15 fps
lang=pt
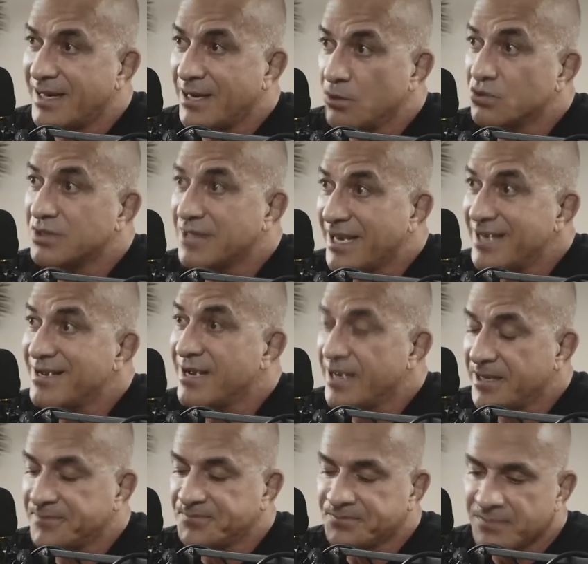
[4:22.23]
Era lutar e
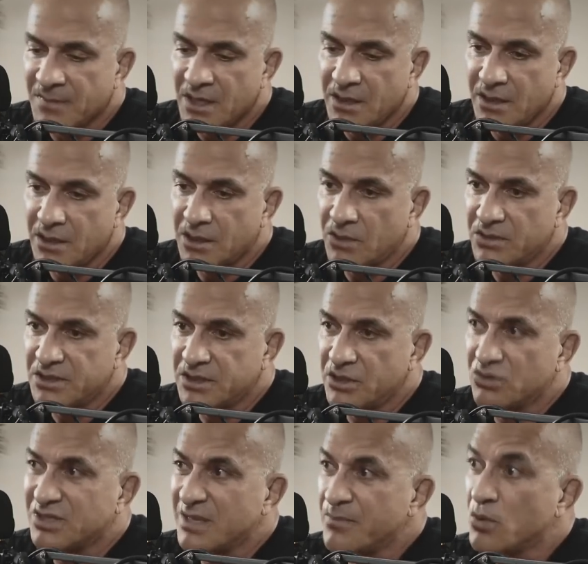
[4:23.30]
ganhar. Então, assim,
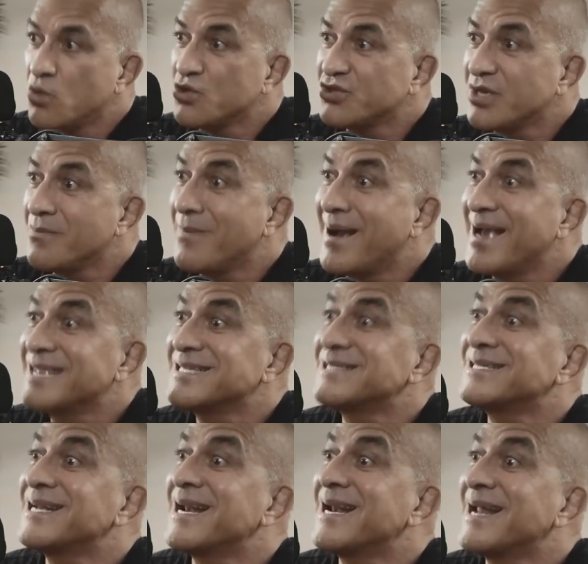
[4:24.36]
eu sempre gostei mais de
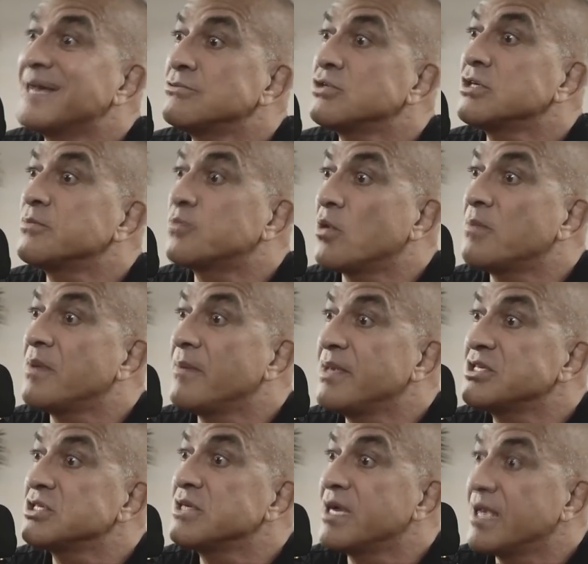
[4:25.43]
treinar do que
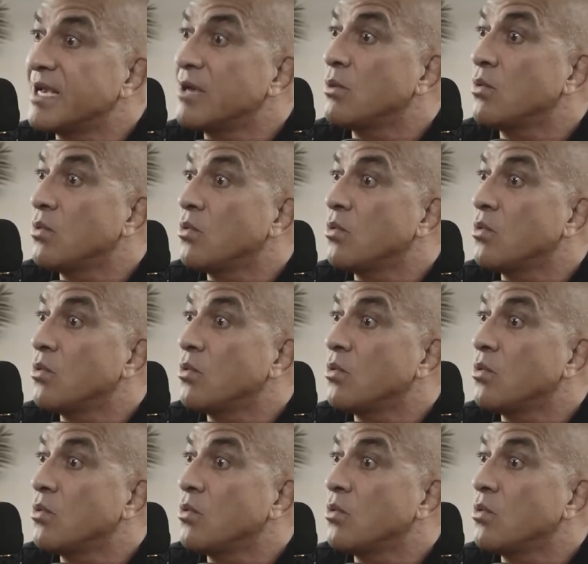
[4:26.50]
propriamente ganhar ou,